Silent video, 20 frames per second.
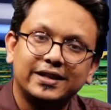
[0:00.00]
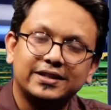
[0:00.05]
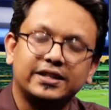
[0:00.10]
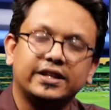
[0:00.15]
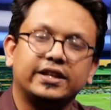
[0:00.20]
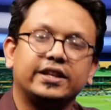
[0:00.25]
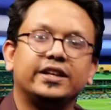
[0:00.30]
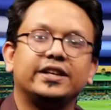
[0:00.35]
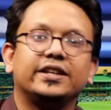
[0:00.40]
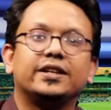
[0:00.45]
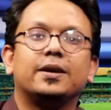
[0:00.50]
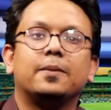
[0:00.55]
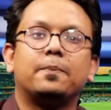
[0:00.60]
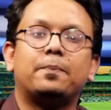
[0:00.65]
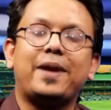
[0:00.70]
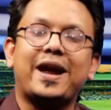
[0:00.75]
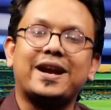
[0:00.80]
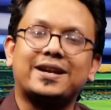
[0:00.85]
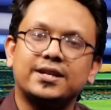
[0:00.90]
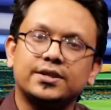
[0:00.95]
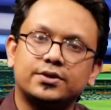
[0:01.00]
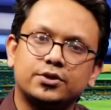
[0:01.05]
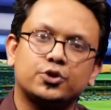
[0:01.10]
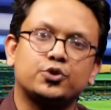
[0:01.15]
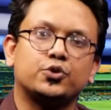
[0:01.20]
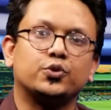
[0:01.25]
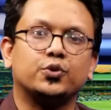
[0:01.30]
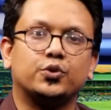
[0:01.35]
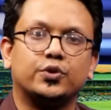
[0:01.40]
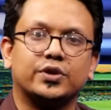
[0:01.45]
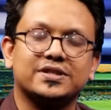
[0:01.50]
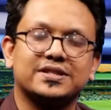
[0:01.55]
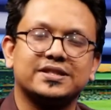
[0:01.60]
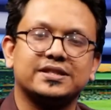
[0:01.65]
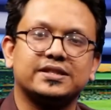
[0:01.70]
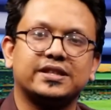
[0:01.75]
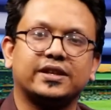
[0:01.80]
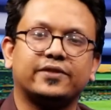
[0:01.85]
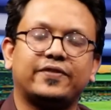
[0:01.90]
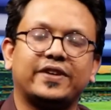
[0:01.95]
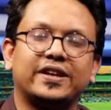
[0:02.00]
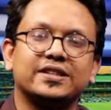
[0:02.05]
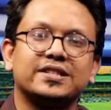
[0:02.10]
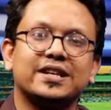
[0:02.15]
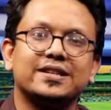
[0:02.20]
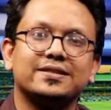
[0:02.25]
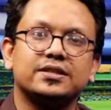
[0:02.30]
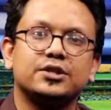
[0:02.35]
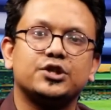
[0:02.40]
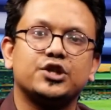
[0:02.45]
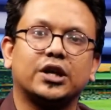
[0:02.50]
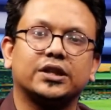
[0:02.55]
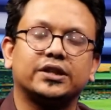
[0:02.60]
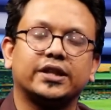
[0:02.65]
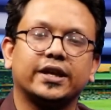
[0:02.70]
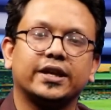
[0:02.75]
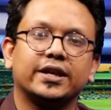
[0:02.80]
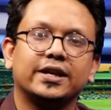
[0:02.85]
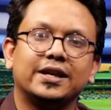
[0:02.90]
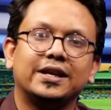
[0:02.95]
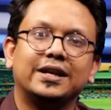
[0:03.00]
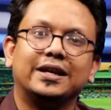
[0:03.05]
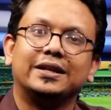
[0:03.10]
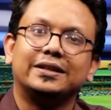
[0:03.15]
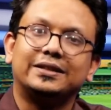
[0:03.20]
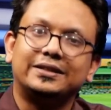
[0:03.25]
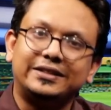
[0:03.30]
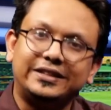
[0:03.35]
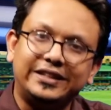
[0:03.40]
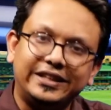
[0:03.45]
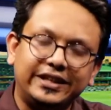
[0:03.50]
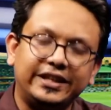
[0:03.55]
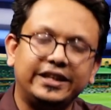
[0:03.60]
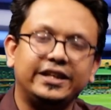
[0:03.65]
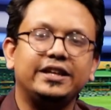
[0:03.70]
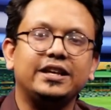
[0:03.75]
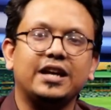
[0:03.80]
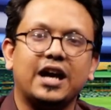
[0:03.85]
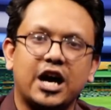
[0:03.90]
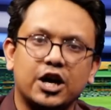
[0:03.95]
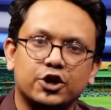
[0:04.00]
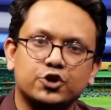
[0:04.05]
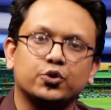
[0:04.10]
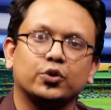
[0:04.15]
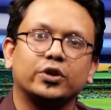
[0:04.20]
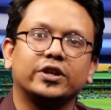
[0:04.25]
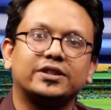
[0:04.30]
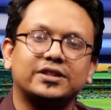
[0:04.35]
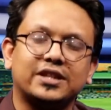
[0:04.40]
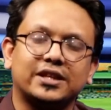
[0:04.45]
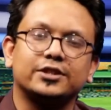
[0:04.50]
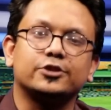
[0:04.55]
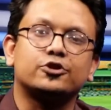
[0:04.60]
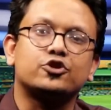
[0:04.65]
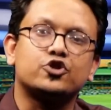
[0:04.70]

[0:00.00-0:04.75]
তিনি প্র্যাকটিসও শুরু করেছেন তার ফ্র্যাঞ্চাইজির সাথে তিনি আসলে তাদের